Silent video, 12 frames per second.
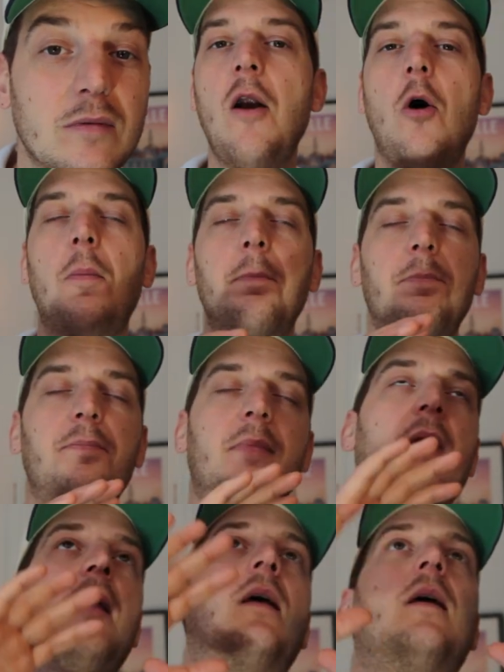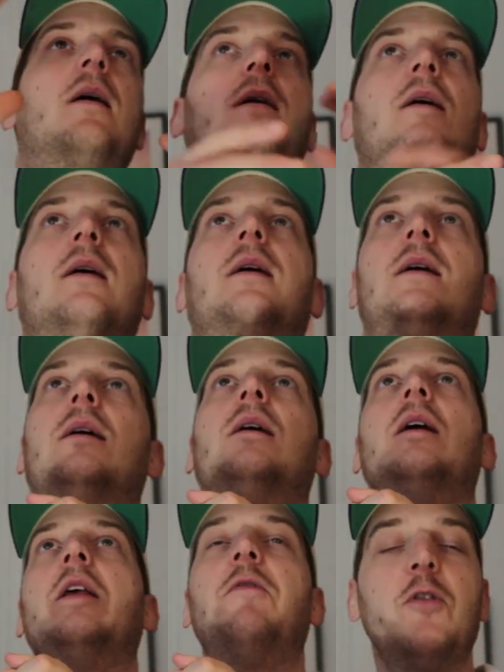Alors,
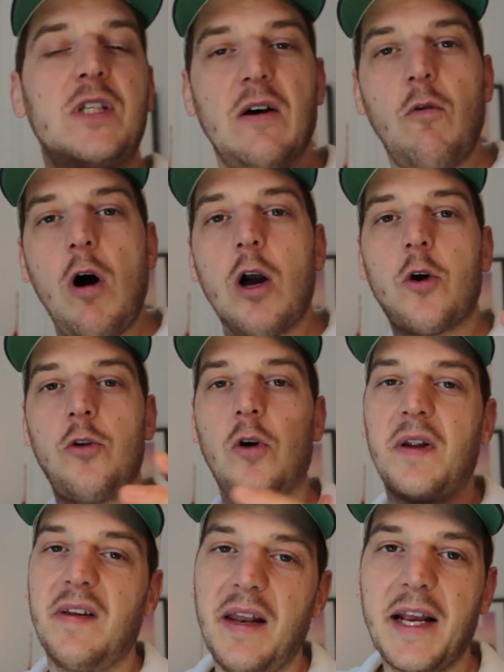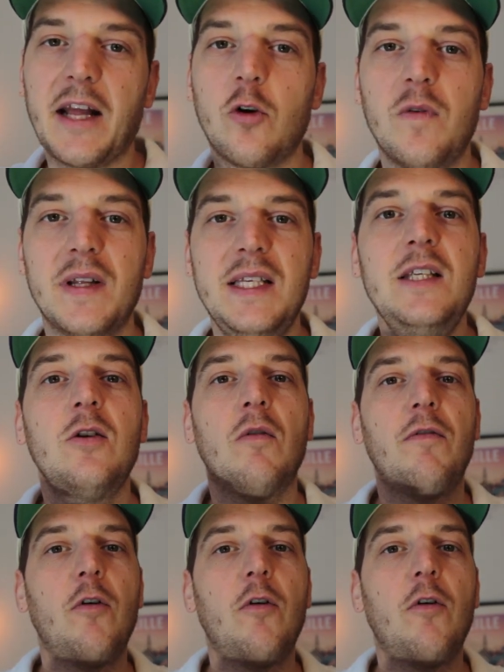il faut savoir que dans les années 90 en